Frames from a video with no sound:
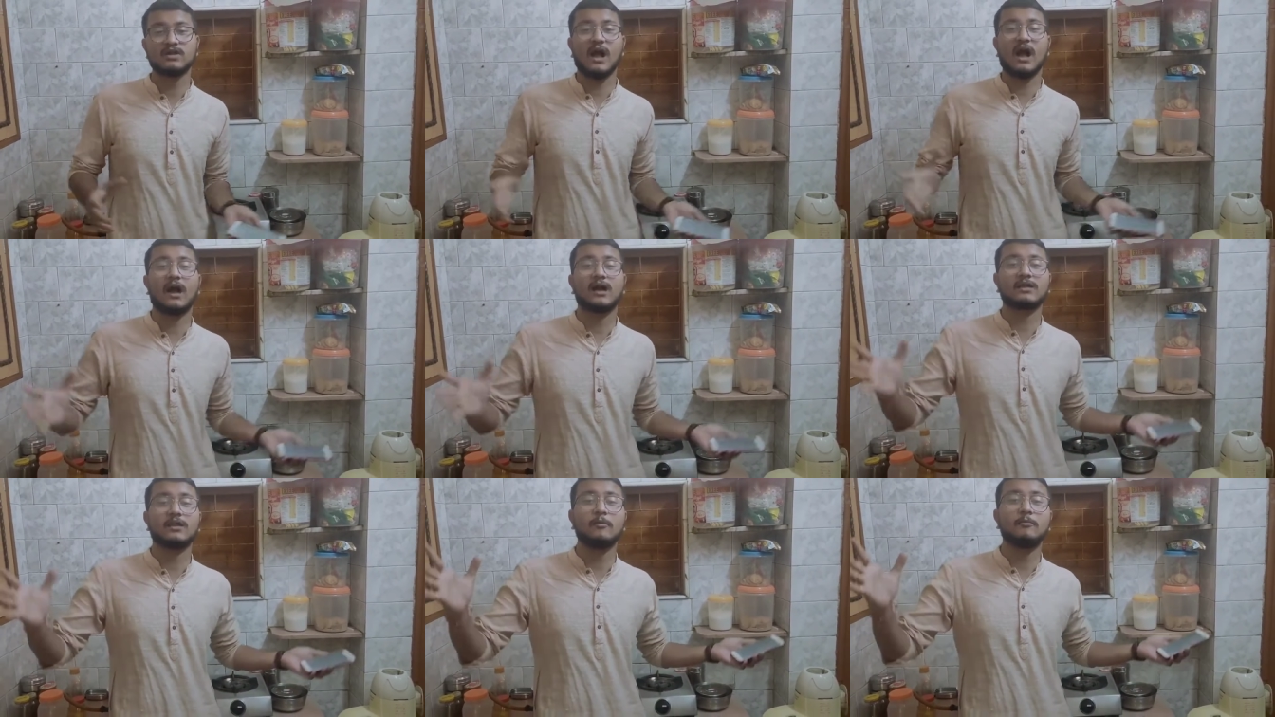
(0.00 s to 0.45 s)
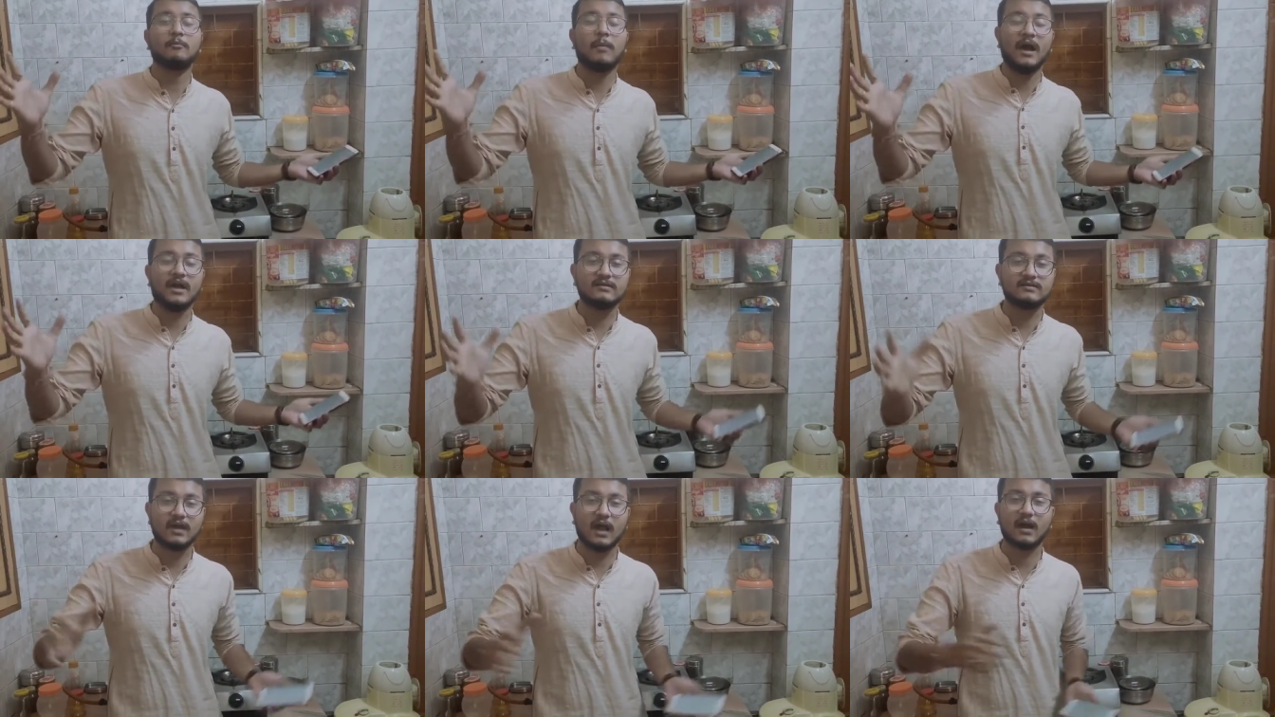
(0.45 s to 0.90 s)
স্বাগতম
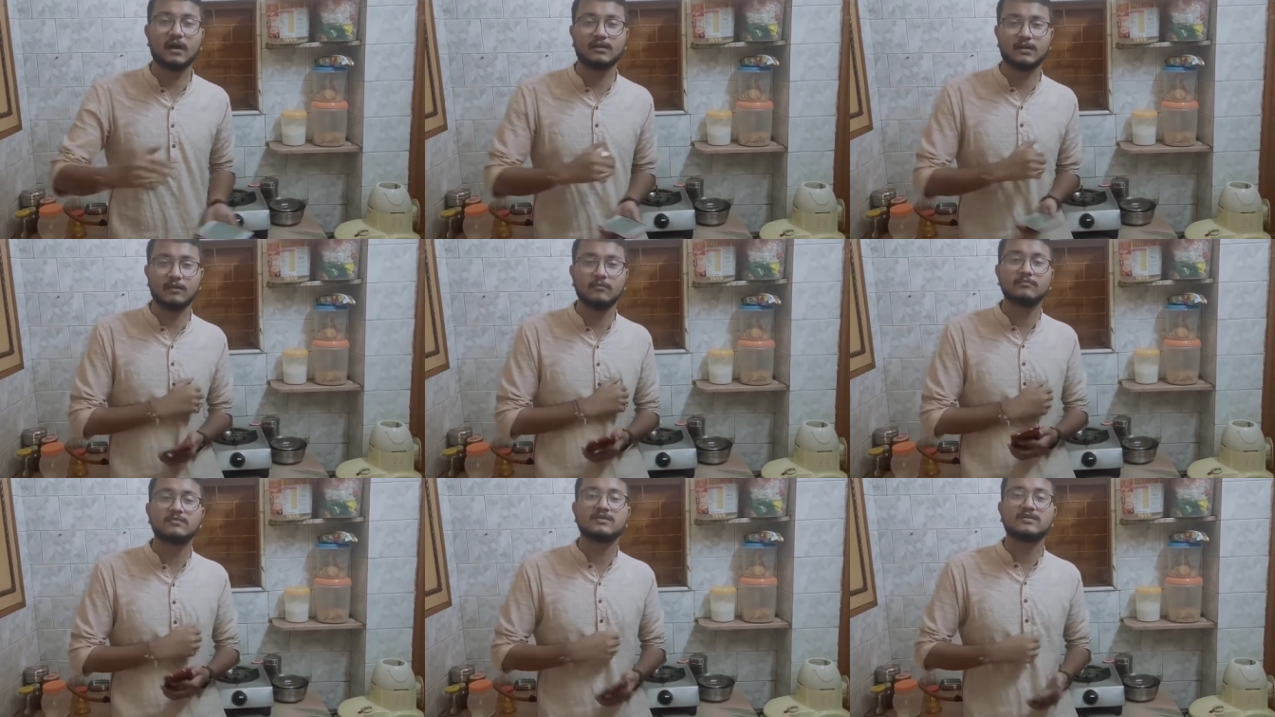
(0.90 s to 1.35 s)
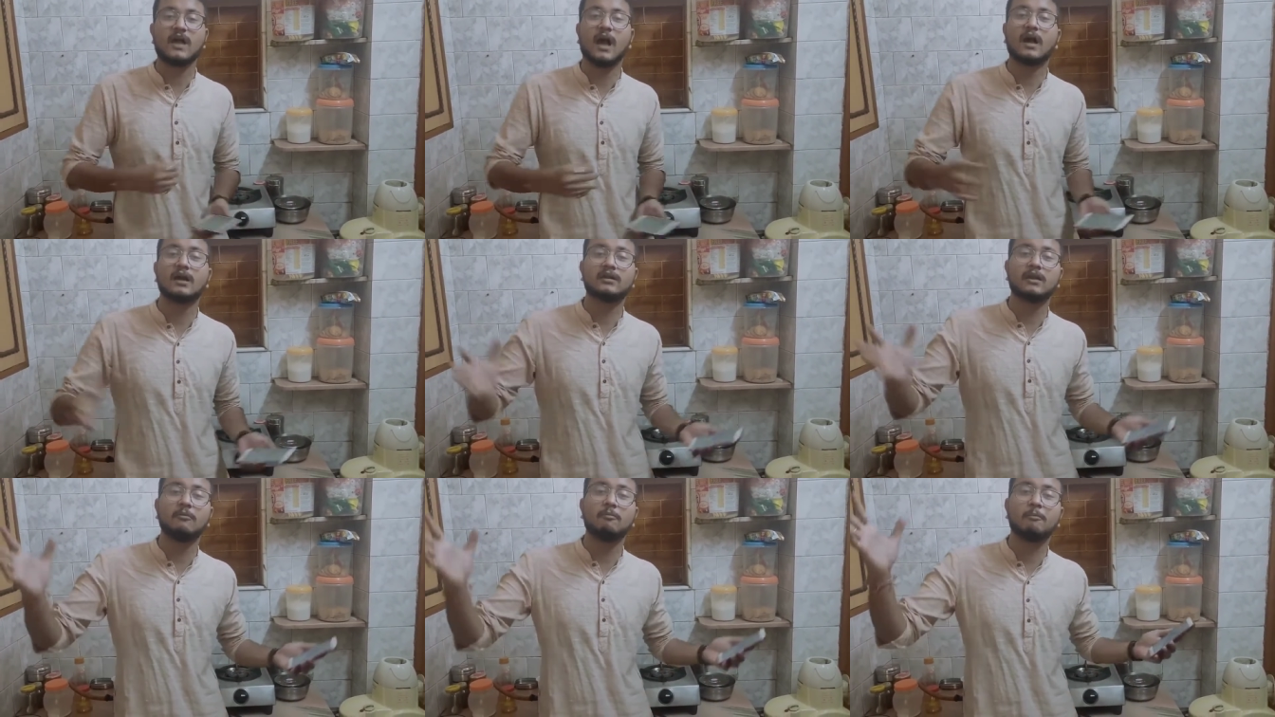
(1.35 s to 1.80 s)
ভাই স্বাগতম
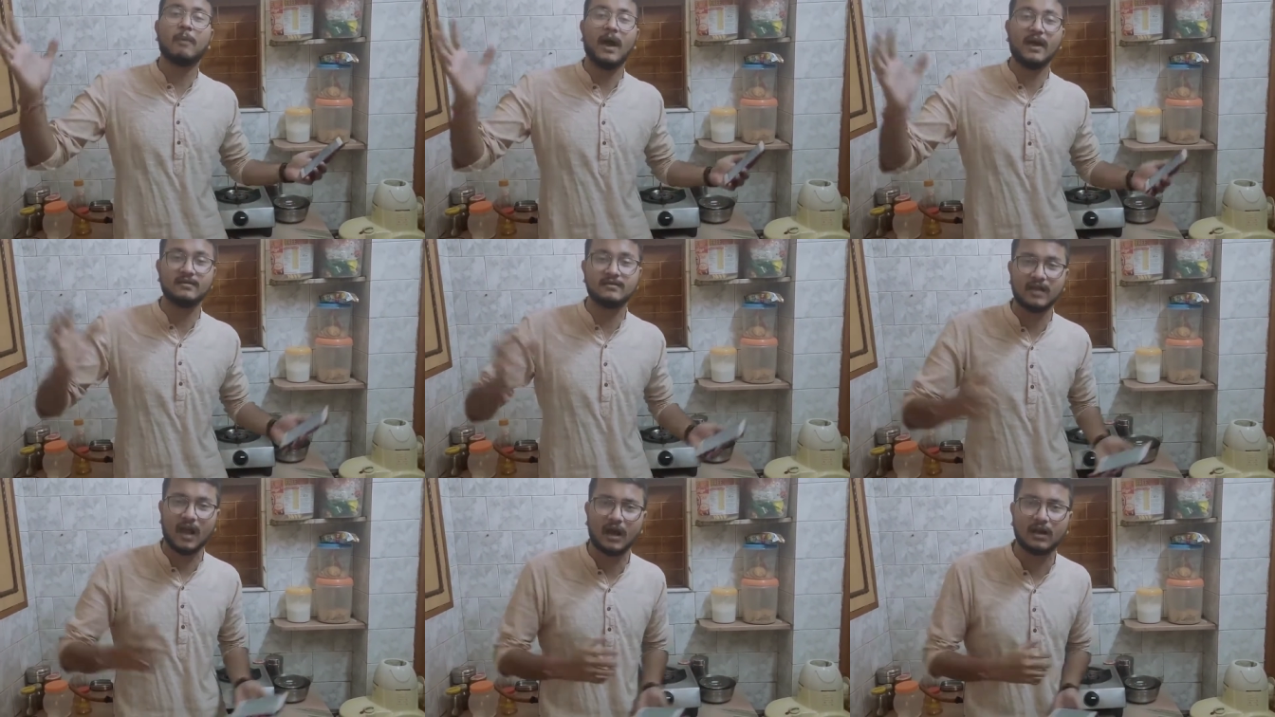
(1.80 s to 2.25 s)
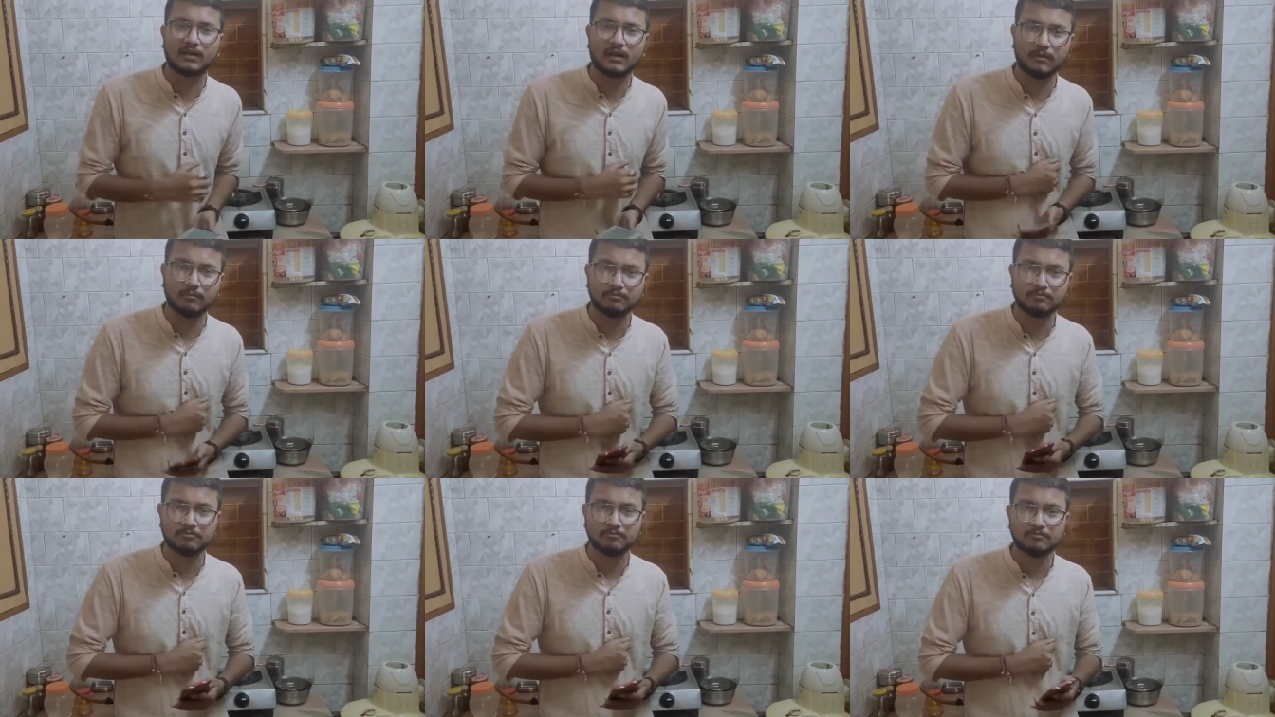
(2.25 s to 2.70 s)
স্বাগতম ভাই
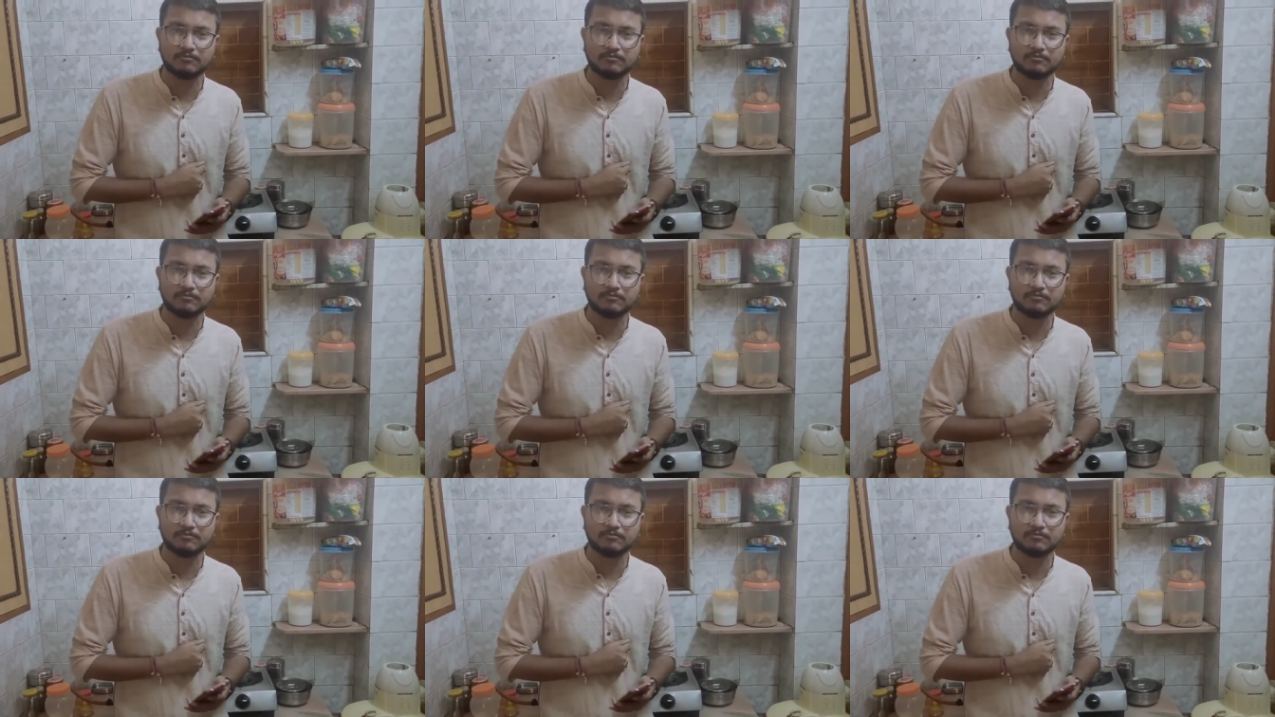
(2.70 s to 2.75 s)
স্বাগতম